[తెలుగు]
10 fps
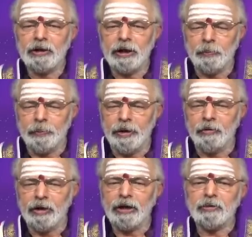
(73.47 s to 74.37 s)
ఏర్పడే
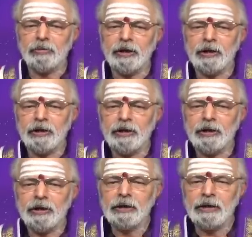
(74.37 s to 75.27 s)
అవకాశం ఉంది
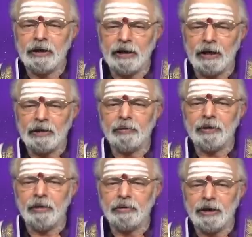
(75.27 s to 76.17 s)
సంతాన
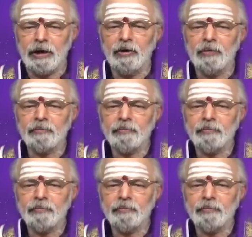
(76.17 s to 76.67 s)
సంబంధాల విషయాల్లో